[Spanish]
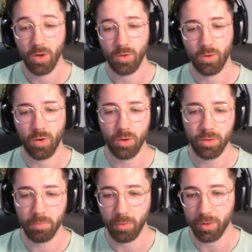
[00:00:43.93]

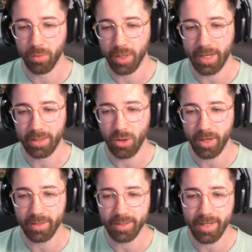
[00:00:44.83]
con, bueno, un regalito
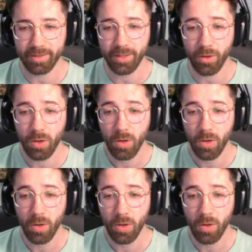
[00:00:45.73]
gratis que han sido